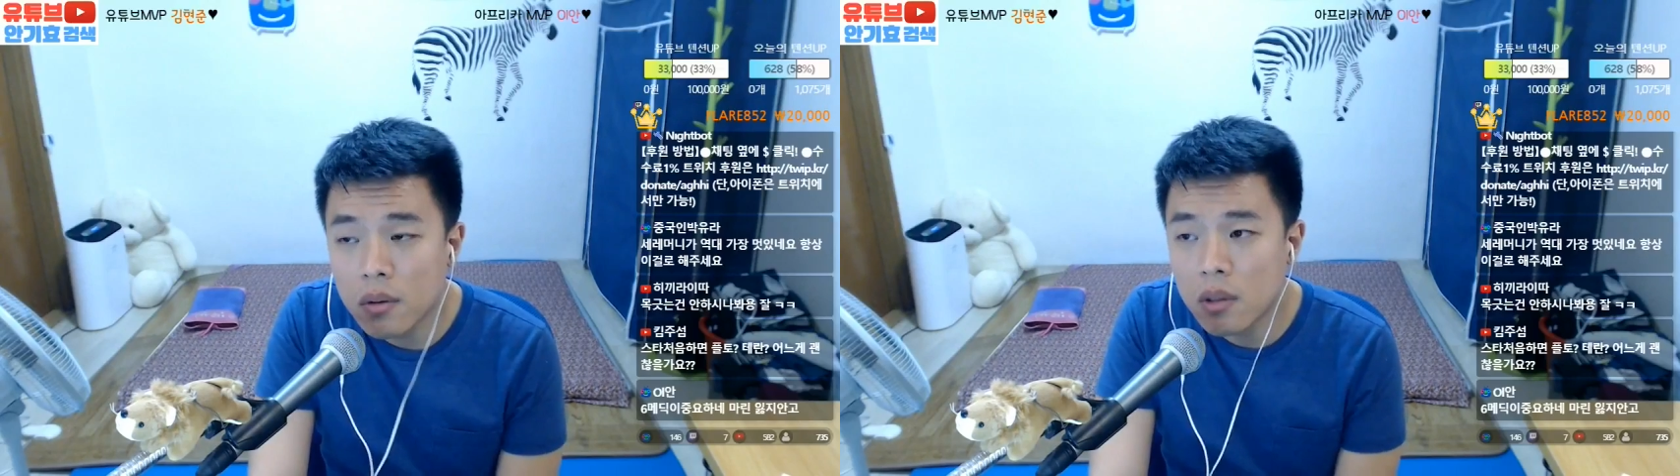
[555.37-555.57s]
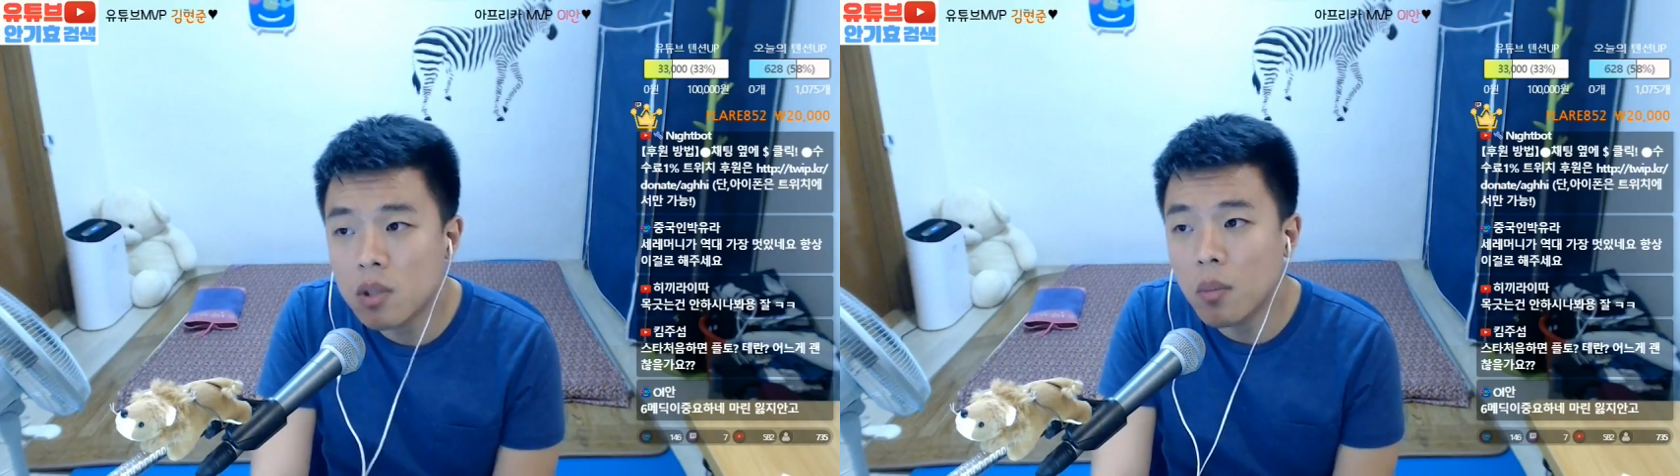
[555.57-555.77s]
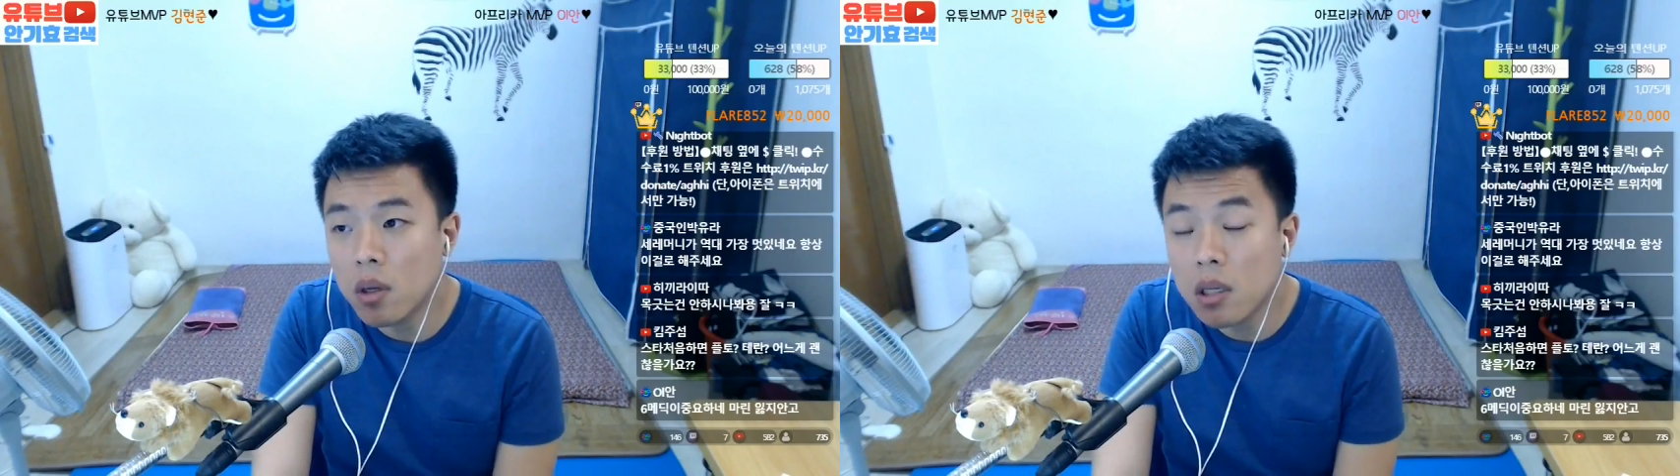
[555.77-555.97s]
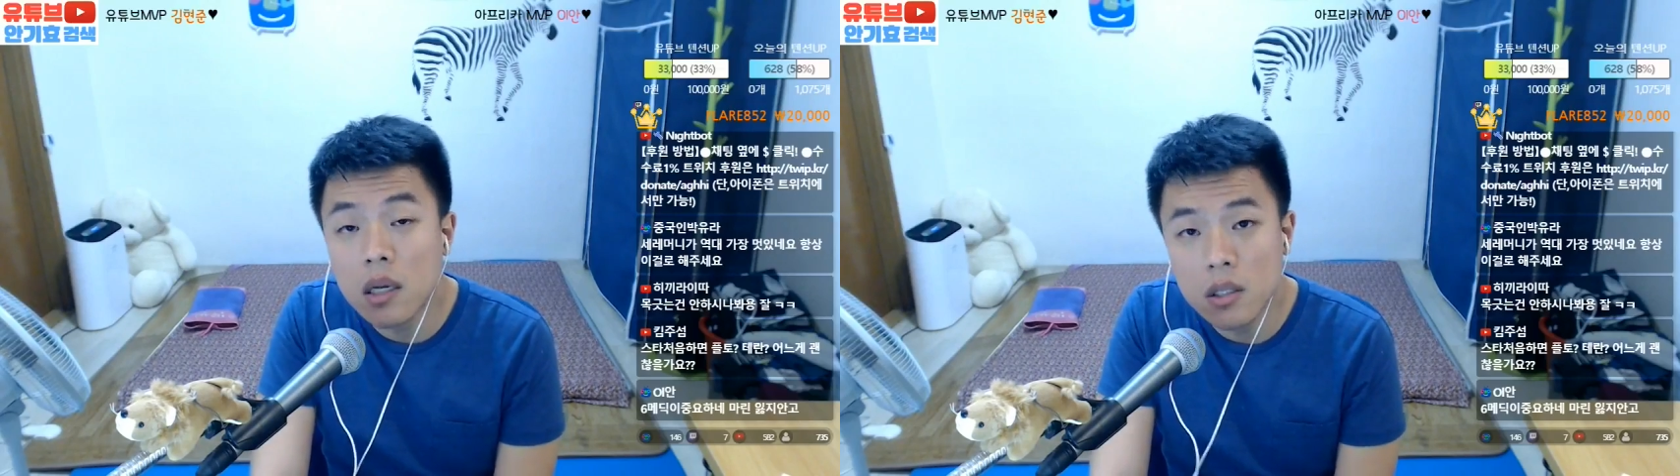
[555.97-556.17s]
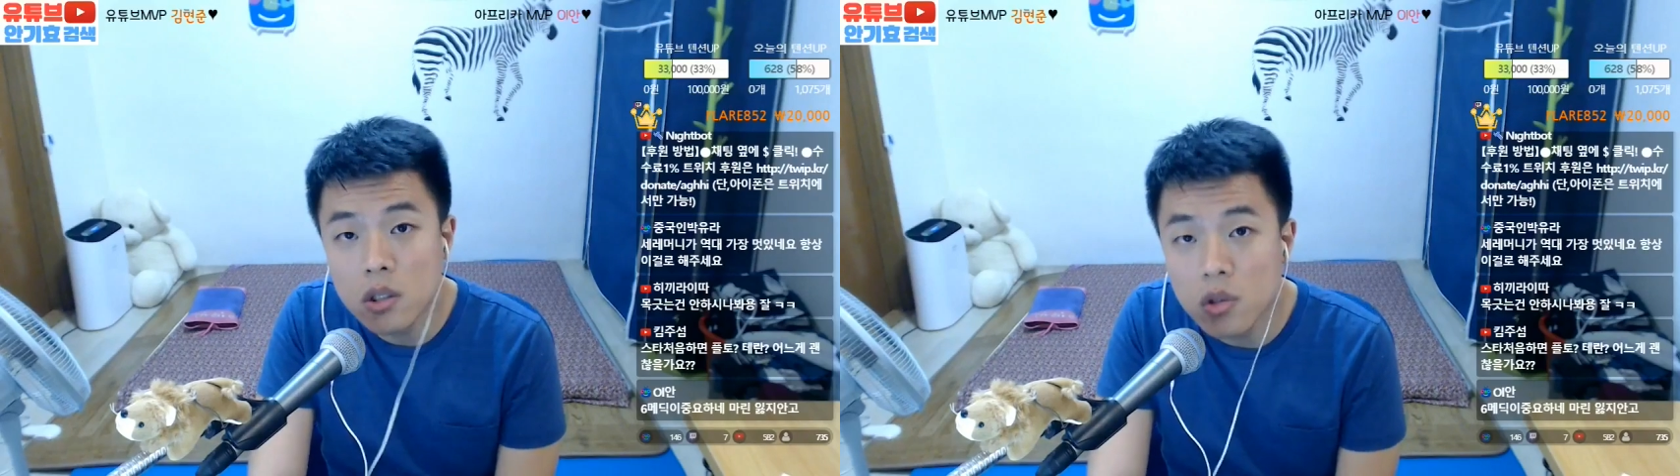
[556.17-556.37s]
그러면서
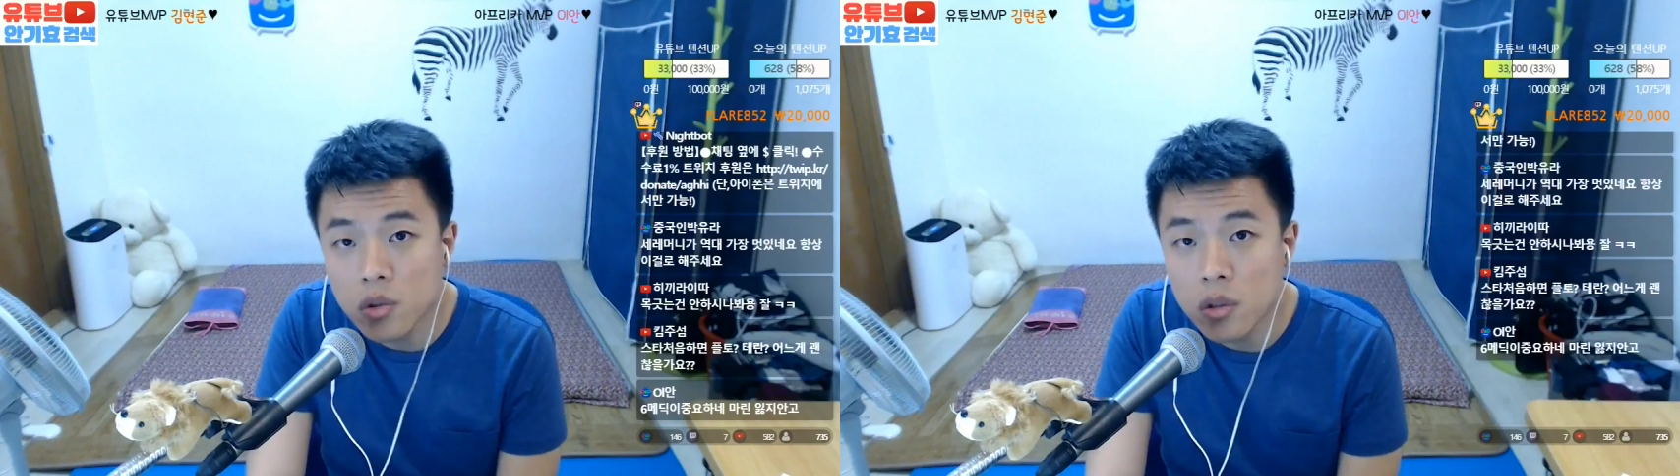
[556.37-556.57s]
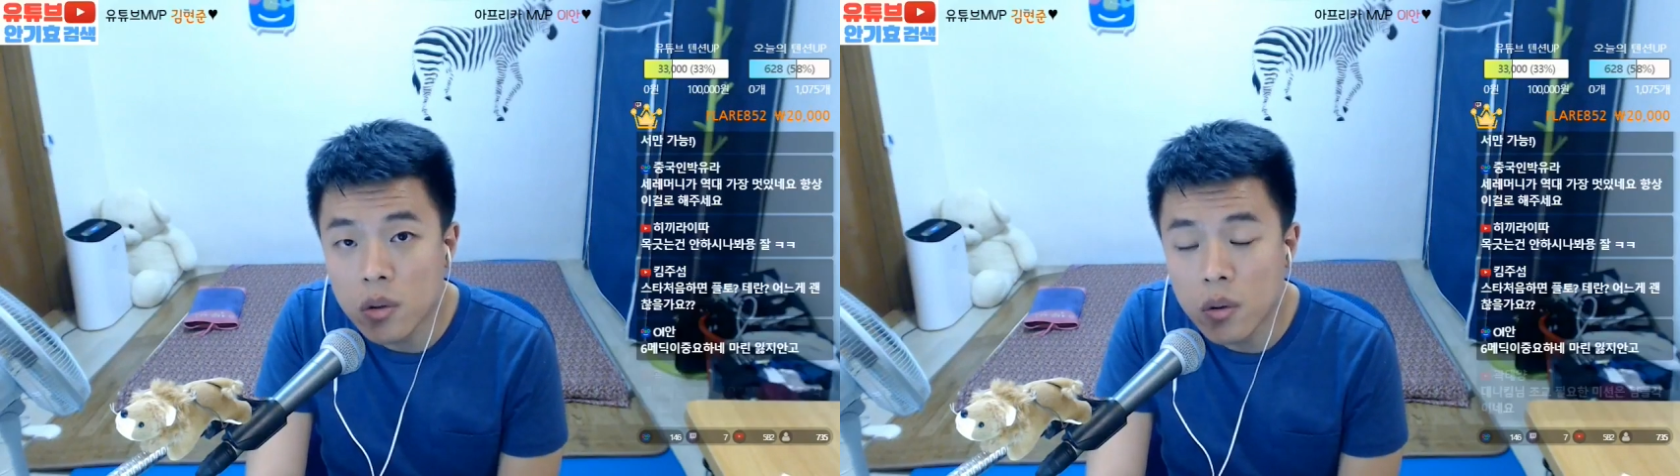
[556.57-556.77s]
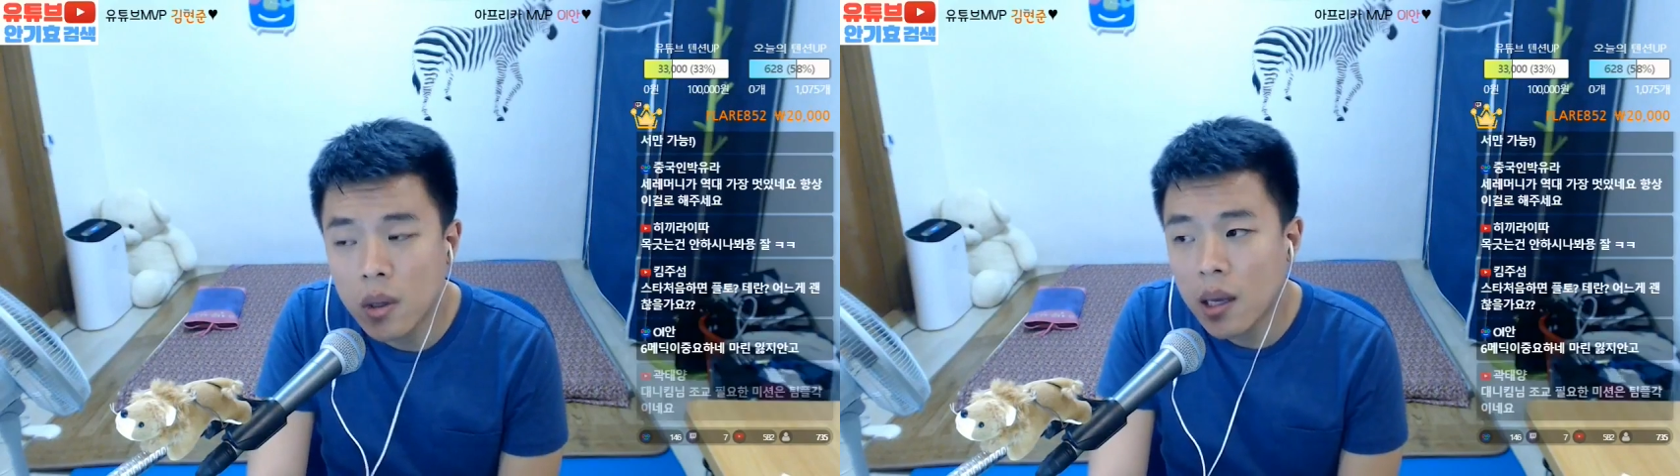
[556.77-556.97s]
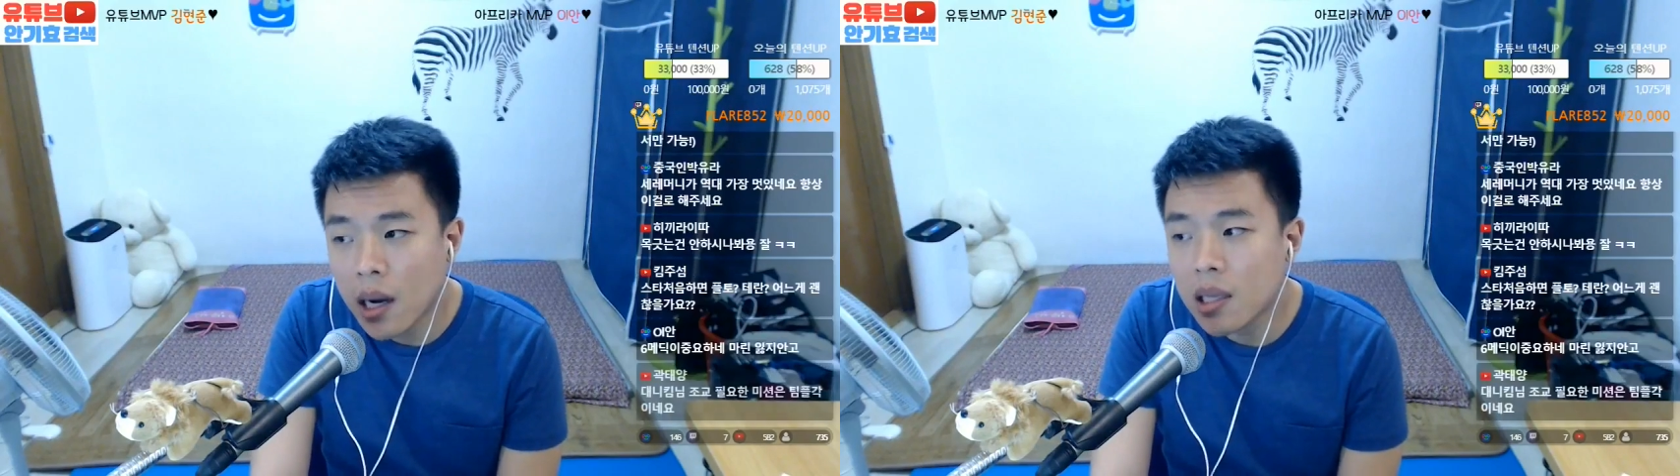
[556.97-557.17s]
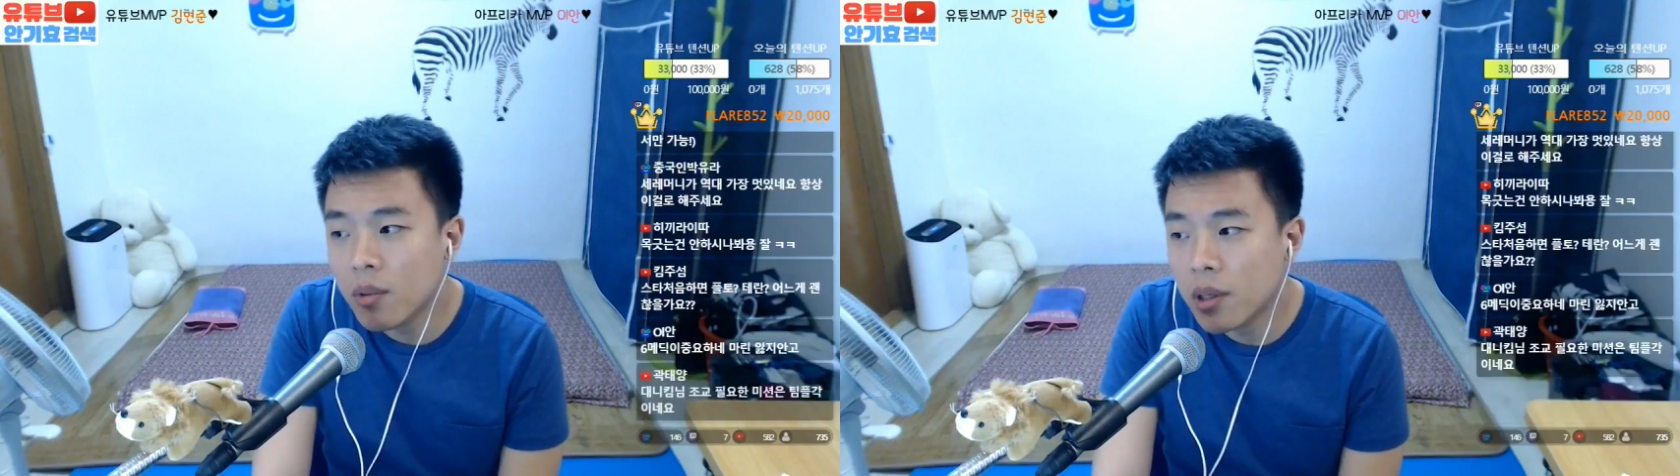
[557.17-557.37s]
멀티까지 찍을 수 있고
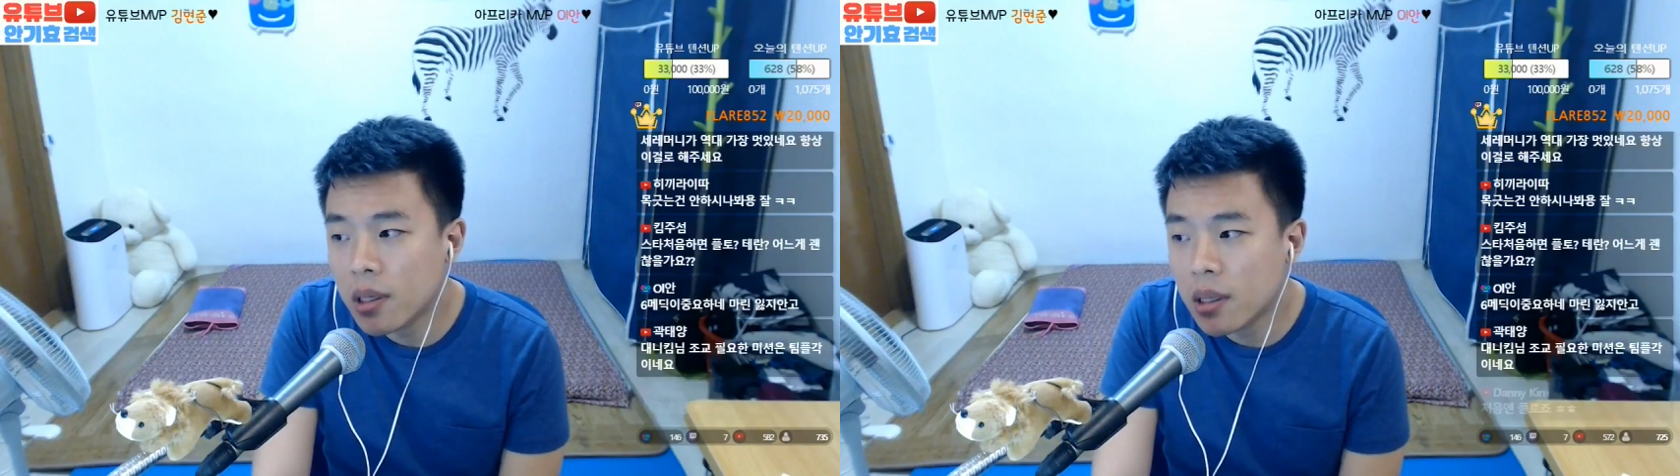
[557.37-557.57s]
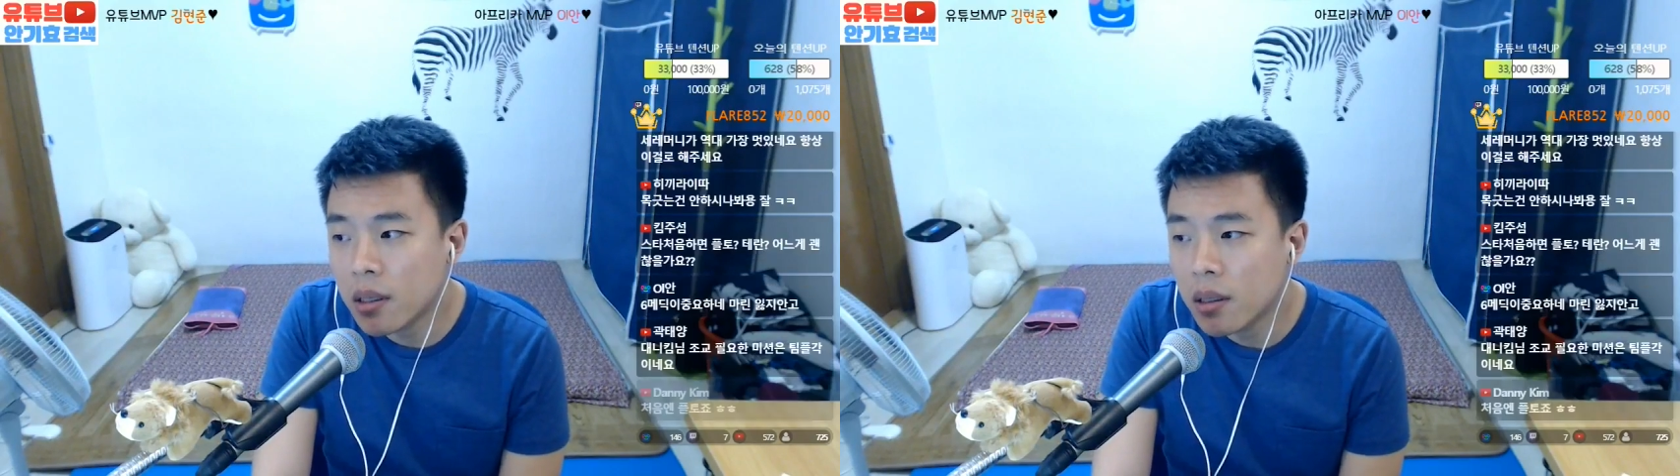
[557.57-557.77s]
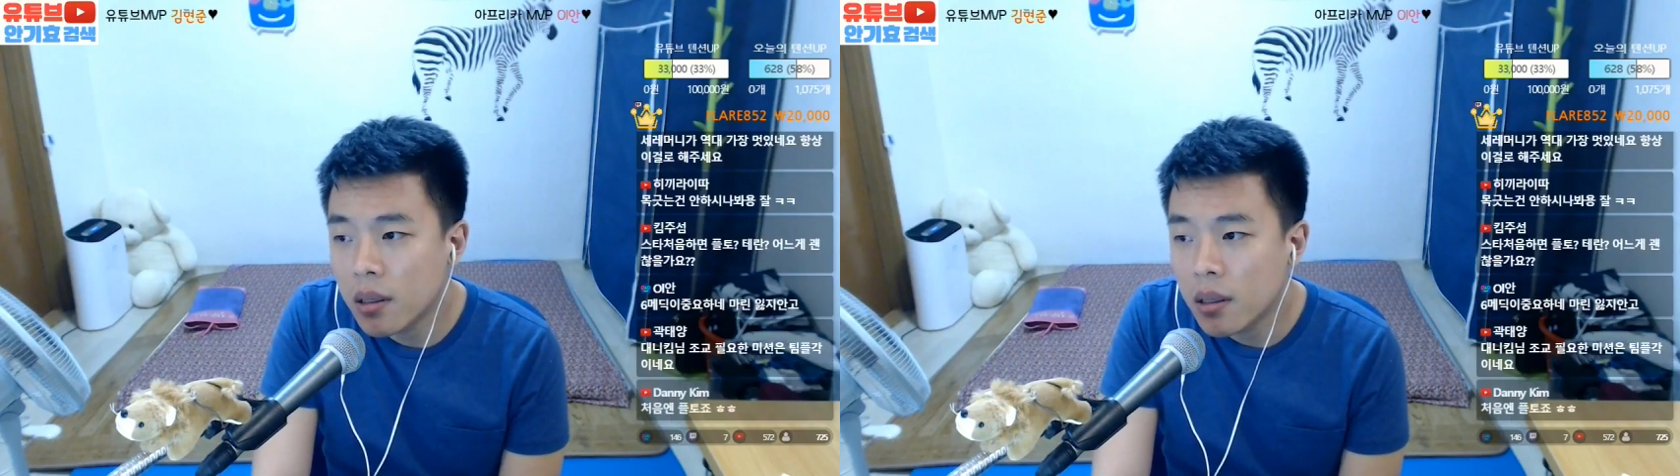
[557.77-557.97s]
하다 보니까